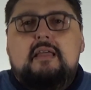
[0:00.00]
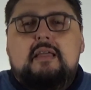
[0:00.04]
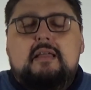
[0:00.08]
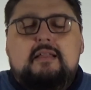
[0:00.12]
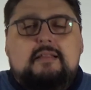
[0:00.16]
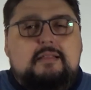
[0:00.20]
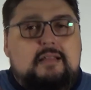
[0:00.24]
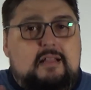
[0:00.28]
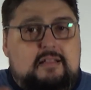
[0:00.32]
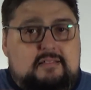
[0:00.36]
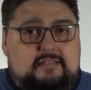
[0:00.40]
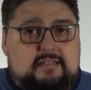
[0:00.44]

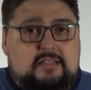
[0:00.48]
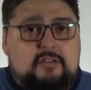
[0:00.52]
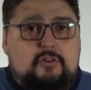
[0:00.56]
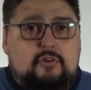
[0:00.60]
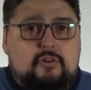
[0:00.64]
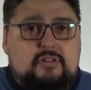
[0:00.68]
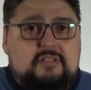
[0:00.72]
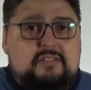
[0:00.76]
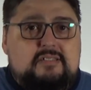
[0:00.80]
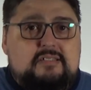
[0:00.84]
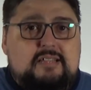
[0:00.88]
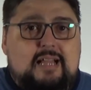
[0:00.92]
dei
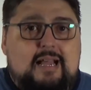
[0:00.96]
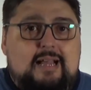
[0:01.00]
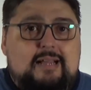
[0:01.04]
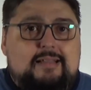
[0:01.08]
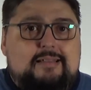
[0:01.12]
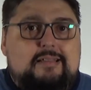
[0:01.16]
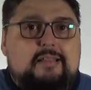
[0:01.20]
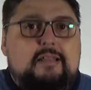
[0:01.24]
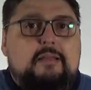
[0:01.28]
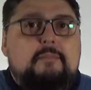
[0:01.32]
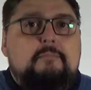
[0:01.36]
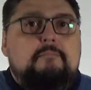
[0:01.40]
singoli
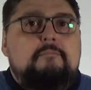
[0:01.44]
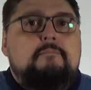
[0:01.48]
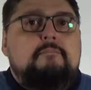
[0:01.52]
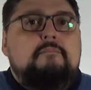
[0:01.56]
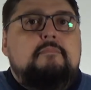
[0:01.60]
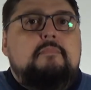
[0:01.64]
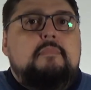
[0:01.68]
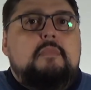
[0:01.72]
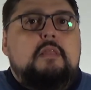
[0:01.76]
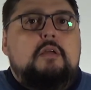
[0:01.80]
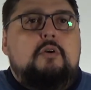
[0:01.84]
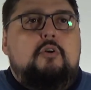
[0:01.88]
stati
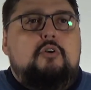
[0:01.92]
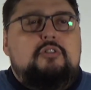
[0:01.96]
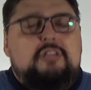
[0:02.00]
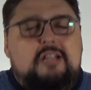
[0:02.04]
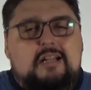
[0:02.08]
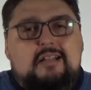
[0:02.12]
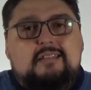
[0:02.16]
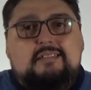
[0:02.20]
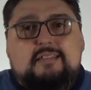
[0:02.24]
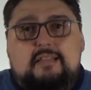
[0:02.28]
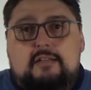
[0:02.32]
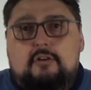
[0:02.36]
o
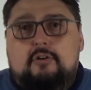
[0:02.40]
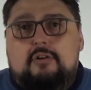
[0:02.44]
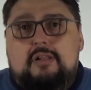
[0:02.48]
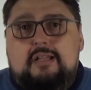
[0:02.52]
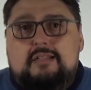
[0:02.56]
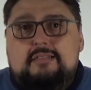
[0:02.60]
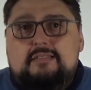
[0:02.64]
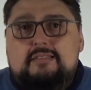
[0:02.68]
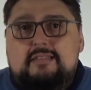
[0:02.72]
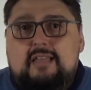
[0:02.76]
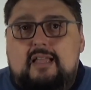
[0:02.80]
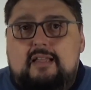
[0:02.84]
delle singole
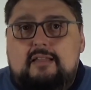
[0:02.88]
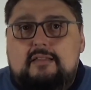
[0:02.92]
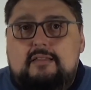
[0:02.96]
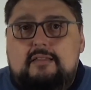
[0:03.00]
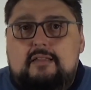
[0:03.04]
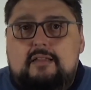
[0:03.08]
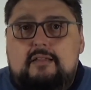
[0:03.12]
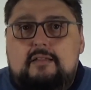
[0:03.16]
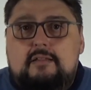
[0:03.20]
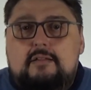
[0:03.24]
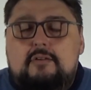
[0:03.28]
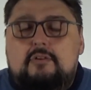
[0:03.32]

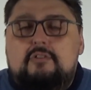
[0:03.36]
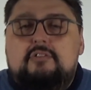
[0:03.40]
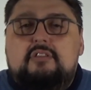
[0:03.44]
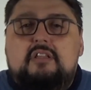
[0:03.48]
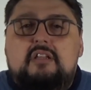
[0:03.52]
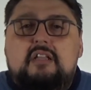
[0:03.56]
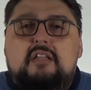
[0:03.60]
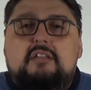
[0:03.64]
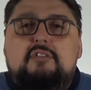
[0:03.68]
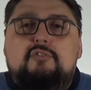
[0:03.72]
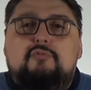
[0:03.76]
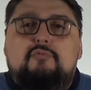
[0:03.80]
aziende,
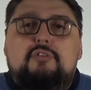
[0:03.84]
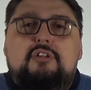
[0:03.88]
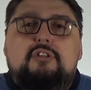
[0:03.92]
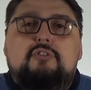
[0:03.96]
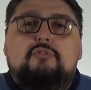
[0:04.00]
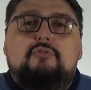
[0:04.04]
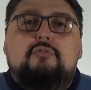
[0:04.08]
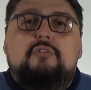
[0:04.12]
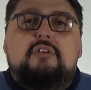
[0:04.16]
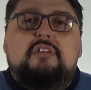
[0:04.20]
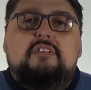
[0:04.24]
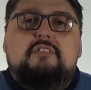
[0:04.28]
ottenendo
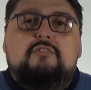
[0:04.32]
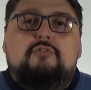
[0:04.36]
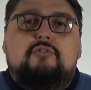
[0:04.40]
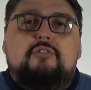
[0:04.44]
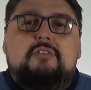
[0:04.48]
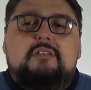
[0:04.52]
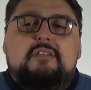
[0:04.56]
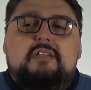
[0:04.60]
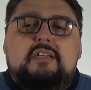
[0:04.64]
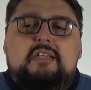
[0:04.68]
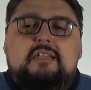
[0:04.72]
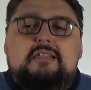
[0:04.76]
quindi un
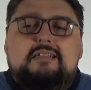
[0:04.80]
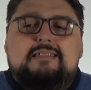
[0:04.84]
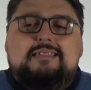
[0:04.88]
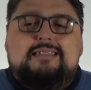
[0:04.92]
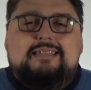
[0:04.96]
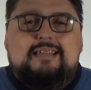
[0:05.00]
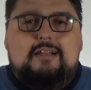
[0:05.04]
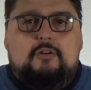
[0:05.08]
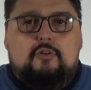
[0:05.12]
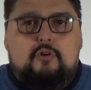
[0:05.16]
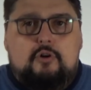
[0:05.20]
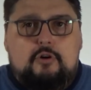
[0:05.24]
rischio
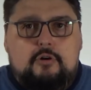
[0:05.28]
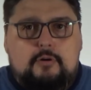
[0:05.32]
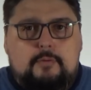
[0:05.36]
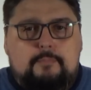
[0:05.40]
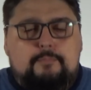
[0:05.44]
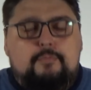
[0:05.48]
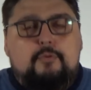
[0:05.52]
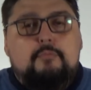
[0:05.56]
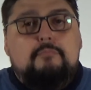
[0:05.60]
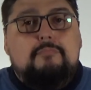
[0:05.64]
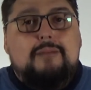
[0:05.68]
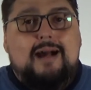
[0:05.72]

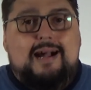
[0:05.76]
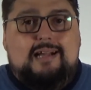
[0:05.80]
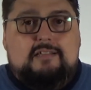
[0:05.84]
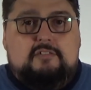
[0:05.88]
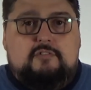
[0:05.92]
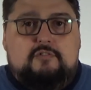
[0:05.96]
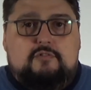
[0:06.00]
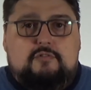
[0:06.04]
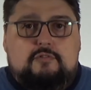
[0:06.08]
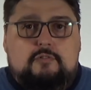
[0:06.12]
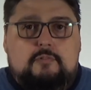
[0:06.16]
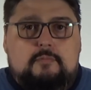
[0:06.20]
intrinseco più
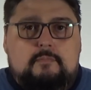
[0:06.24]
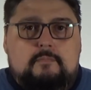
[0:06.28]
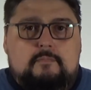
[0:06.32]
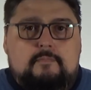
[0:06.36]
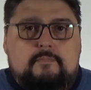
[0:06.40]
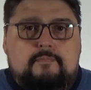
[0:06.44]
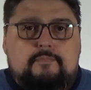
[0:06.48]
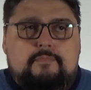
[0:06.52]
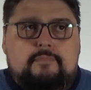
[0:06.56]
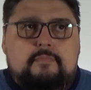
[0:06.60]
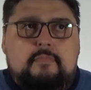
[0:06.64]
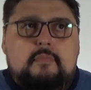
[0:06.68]
basso.
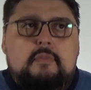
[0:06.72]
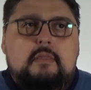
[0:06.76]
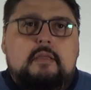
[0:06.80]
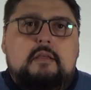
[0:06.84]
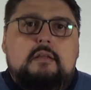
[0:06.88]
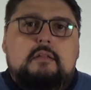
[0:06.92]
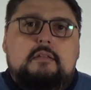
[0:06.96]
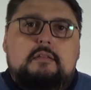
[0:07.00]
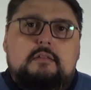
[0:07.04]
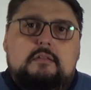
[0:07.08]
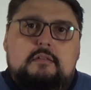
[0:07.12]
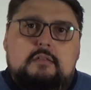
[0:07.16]

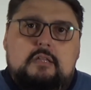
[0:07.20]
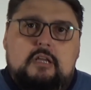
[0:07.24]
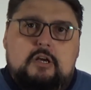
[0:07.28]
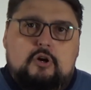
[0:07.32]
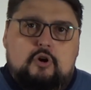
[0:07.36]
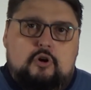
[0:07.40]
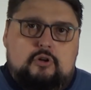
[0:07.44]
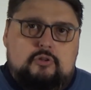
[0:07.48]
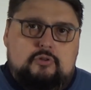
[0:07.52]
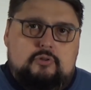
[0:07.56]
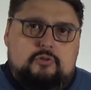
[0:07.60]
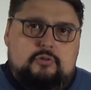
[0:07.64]
Di
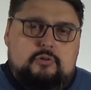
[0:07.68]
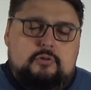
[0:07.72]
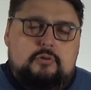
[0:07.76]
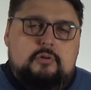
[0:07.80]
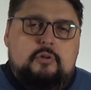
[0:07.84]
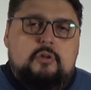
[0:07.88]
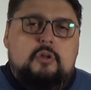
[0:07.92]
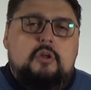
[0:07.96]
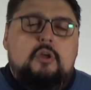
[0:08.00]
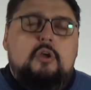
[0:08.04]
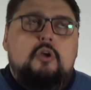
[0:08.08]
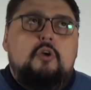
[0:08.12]
contro,
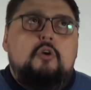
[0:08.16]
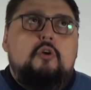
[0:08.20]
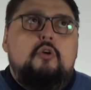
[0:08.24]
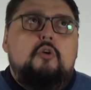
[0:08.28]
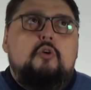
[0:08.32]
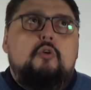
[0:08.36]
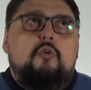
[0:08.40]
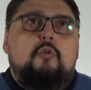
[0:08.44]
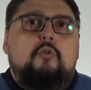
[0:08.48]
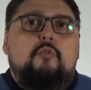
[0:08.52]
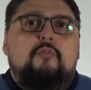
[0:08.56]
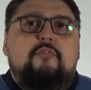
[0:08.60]

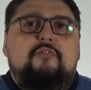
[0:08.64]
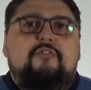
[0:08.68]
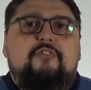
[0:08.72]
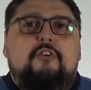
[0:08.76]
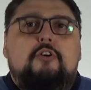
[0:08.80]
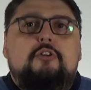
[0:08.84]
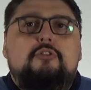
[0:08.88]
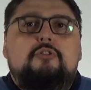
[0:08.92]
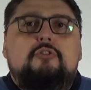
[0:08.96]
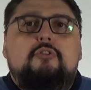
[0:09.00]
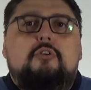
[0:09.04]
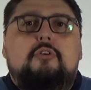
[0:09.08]
un
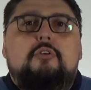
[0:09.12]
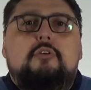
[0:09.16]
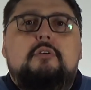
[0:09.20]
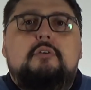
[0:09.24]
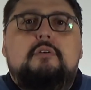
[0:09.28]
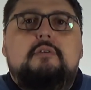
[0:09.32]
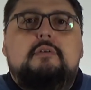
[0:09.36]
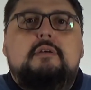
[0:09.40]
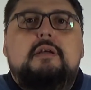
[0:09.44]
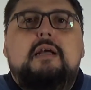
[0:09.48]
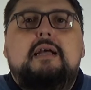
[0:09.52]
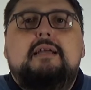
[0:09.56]

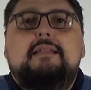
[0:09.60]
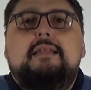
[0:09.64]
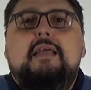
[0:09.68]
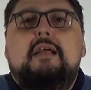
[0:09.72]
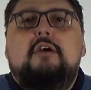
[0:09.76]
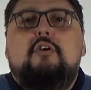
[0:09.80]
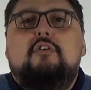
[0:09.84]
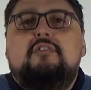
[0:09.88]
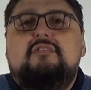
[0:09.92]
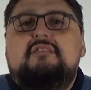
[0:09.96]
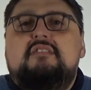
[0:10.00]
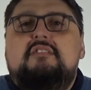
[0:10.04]
fondo ha
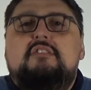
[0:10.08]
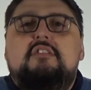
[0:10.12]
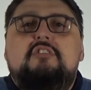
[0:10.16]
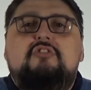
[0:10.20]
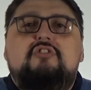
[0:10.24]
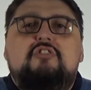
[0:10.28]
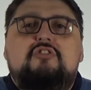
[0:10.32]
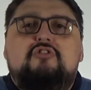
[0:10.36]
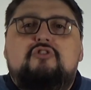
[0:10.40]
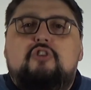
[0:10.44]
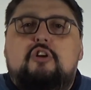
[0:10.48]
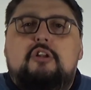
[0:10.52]
dei costi di
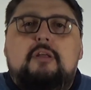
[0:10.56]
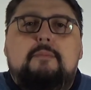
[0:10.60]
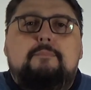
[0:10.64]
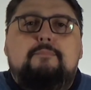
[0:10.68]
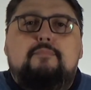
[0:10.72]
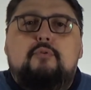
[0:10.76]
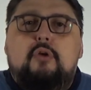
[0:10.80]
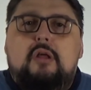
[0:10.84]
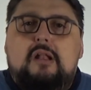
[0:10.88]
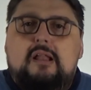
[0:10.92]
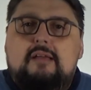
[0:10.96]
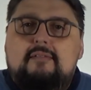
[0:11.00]
gestione
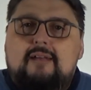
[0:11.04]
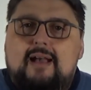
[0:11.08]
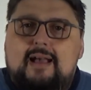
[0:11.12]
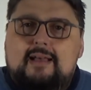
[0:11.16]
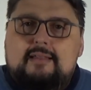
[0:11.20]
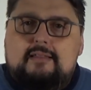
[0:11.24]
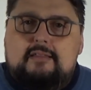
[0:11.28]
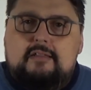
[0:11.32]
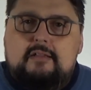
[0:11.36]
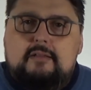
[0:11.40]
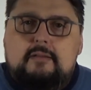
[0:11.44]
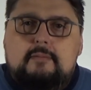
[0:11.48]
più
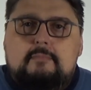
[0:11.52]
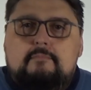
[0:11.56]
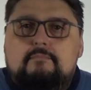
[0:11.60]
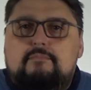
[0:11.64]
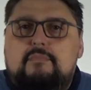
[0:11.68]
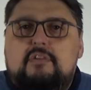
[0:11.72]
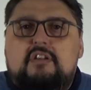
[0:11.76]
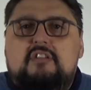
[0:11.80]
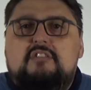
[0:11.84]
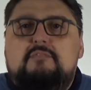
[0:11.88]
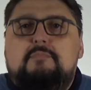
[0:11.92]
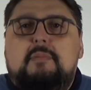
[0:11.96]
elevati
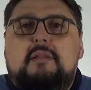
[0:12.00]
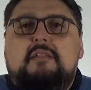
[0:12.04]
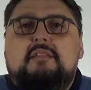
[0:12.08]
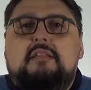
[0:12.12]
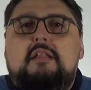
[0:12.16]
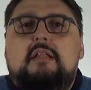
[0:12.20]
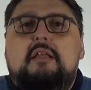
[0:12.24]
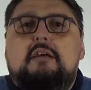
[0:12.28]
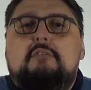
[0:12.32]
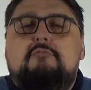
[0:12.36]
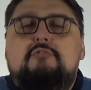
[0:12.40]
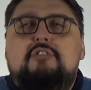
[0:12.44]

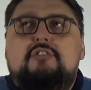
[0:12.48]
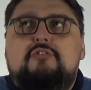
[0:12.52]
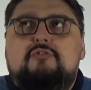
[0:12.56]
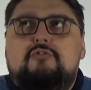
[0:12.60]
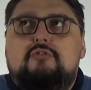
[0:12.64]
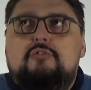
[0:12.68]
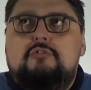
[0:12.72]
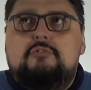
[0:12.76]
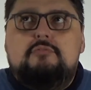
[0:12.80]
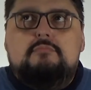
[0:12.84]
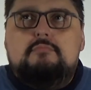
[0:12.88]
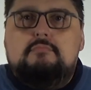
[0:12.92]
rispetto
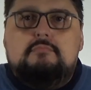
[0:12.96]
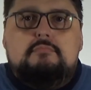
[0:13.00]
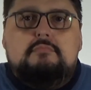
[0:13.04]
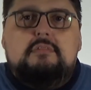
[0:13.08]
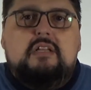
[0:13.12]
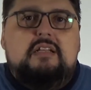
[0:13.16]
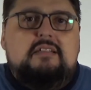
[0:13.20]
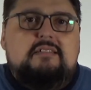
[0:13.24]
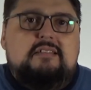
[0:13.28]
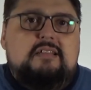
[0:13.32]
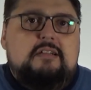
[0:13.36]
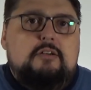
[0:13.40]
all'acquisto
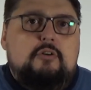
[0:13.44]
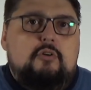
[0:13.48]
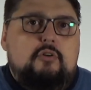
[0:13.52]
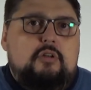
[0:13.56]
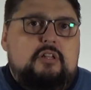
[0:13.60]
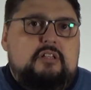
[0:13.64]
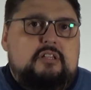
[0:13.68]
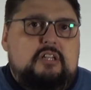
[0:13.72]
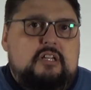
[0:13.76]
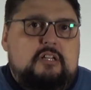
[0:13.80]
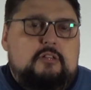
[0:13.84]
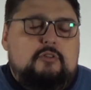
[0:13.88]
dei
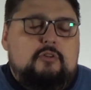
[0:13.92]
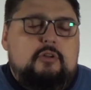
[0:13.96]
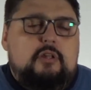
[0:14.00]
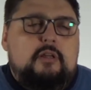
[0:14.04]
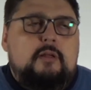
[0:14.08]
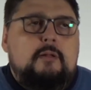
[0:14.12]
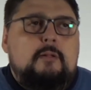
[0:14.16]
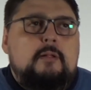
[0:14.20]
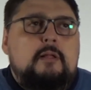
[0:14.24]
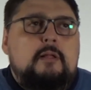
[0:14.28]
singoli titoli.